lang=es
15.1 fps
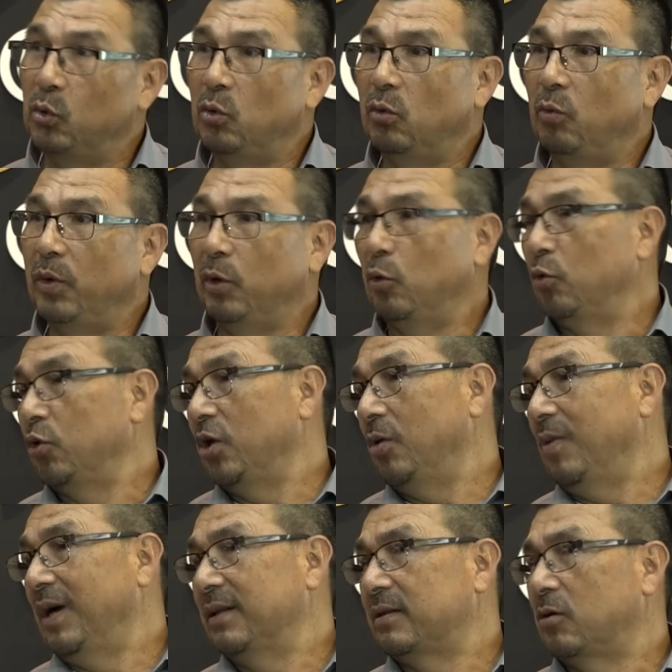Luego nos
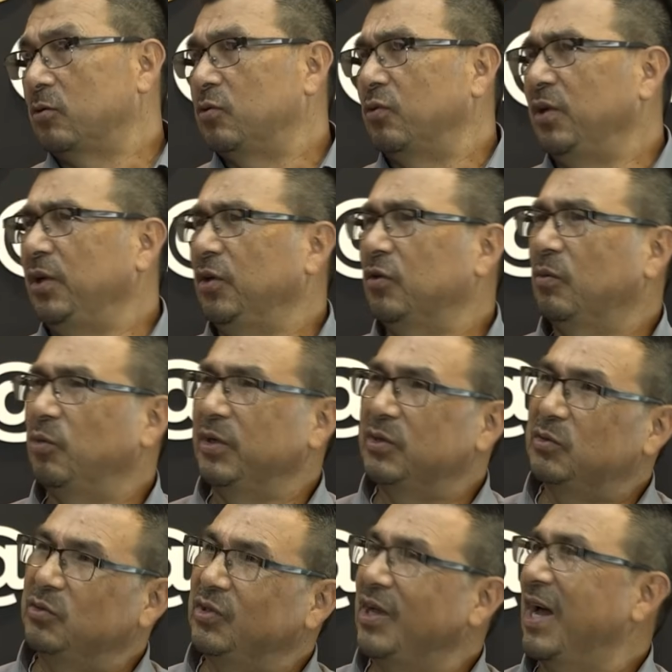llevan a Estados Unidos porque
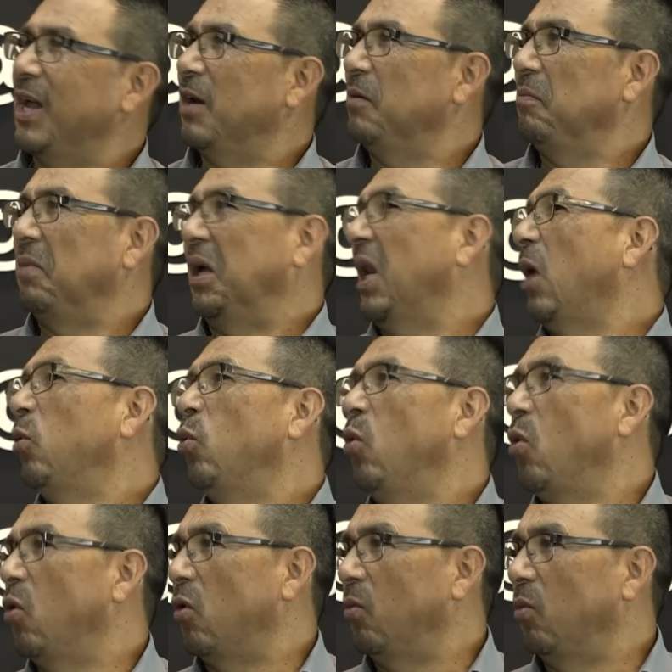estudiar. Me
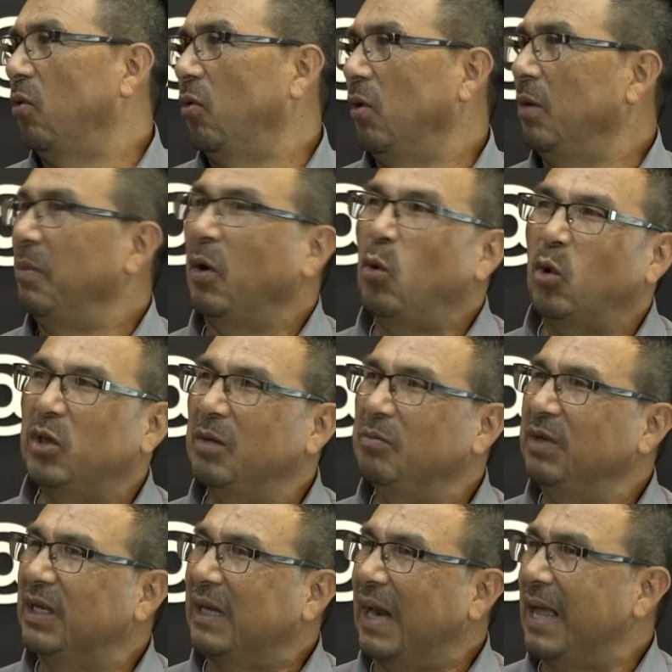graduó como el mejor de
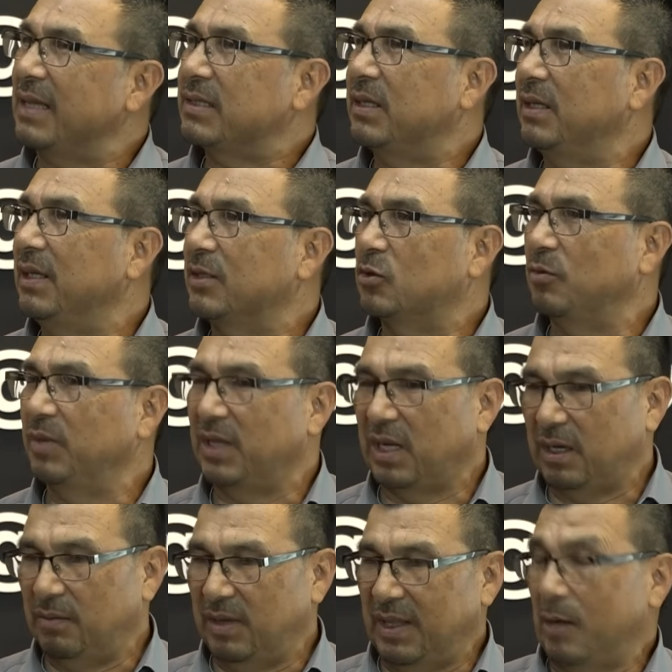mi clase y eso me da
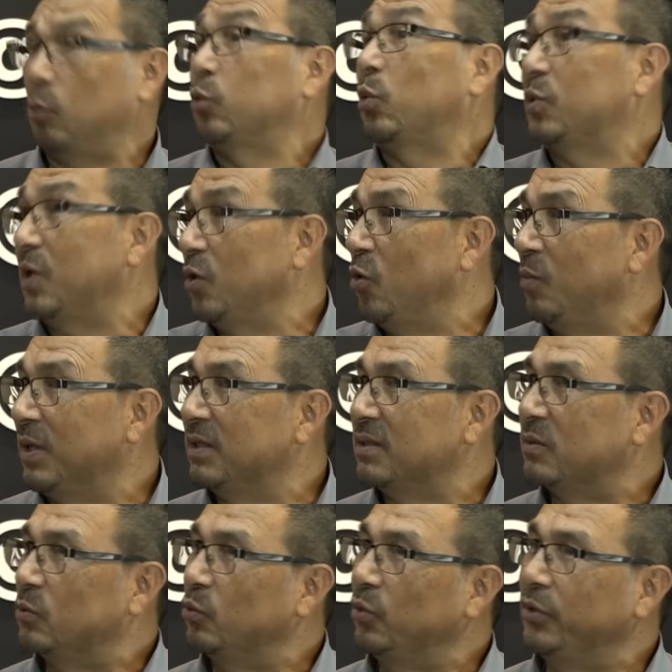que me dan otros años más de
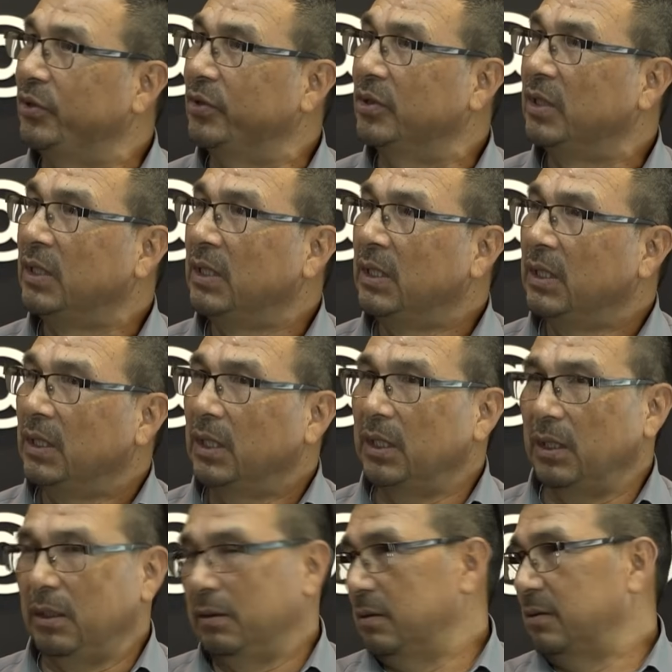estudio.
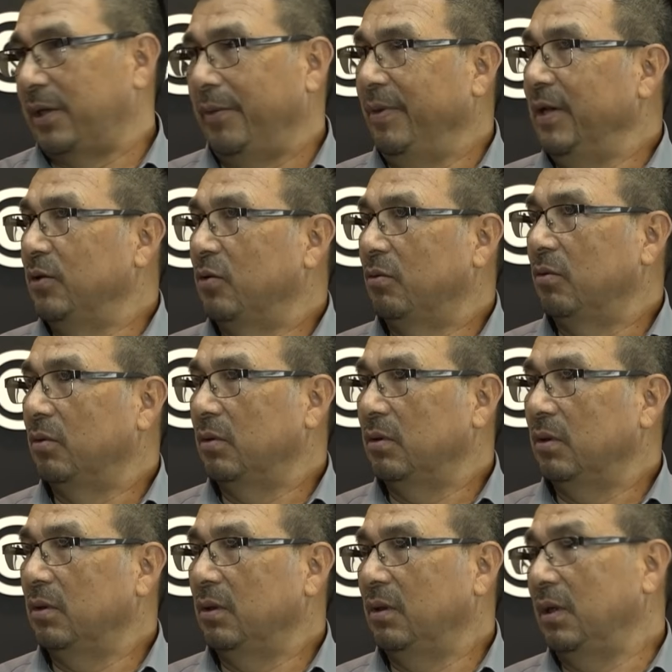Y, tremendo, ¿no?
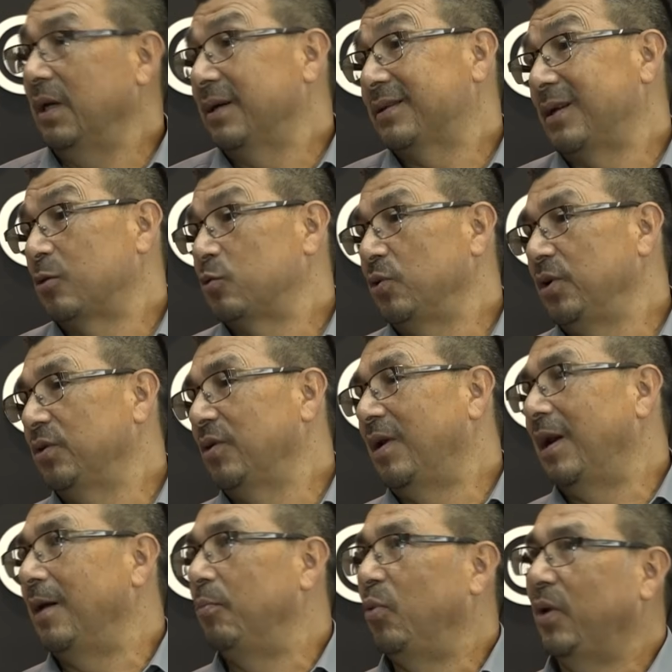Y en Estados Unidos en
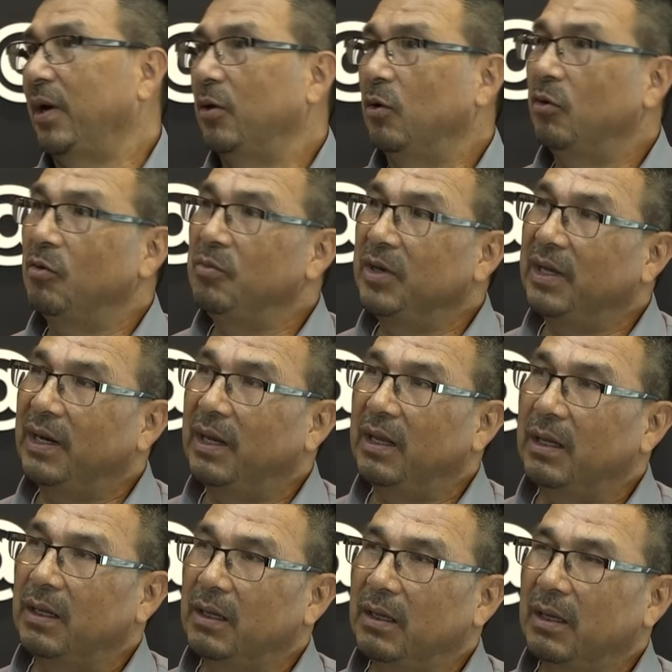la época yo, yo
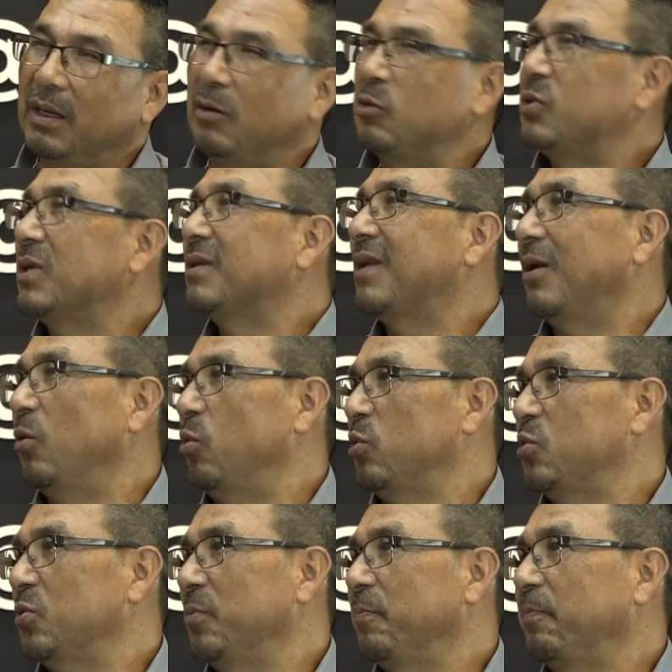emigré en el
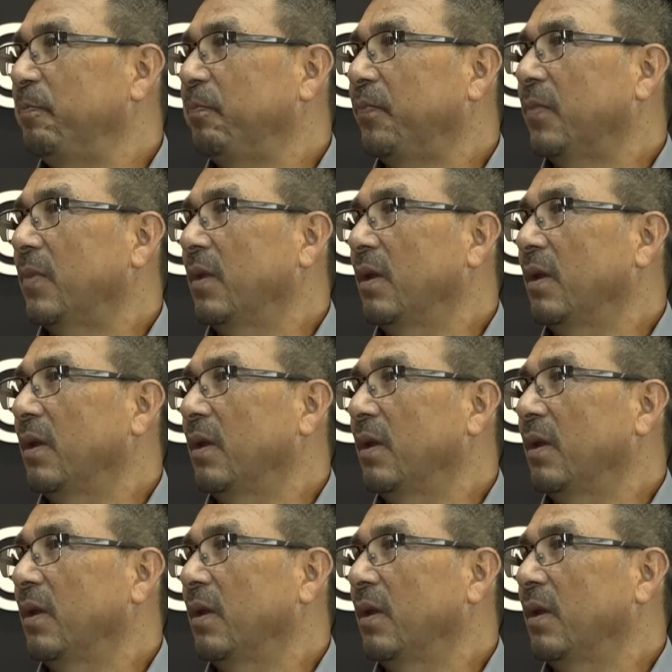88. ¡Wow!